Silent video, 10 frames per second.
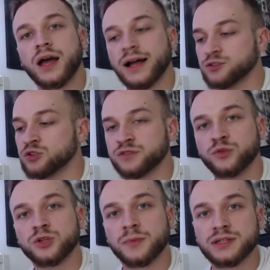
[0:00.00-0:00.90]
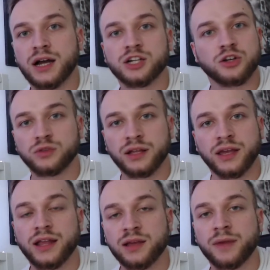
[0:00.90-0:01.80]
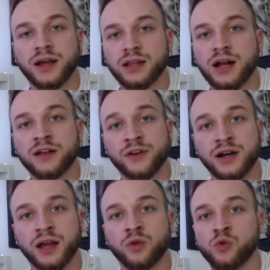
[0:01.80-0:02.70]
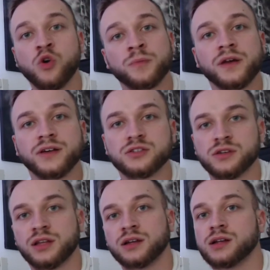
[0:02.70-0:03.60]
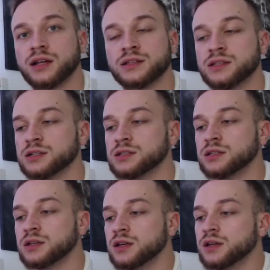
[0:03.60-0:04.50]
Ansonsten würde ich mal sagen, schaut dann gerne in meinen Kanal einfach rein. Guckt mal, was euch da gerade interessiert.